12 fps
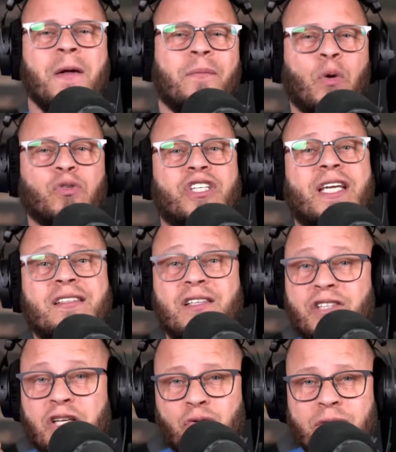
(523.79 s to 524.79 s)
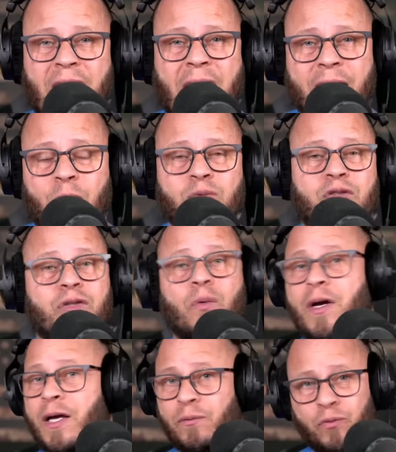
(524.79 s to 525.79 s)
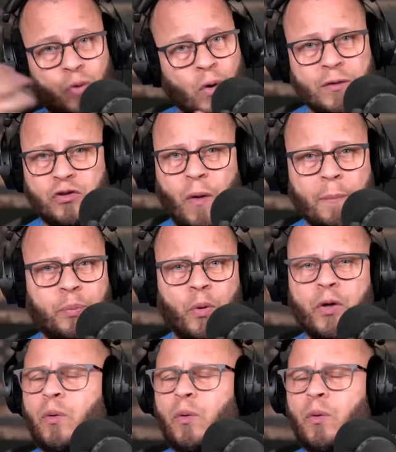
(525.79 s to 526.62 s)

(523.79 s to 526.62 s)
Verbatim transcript: Não esqueça de ajudar com o seu todo o seu apoio,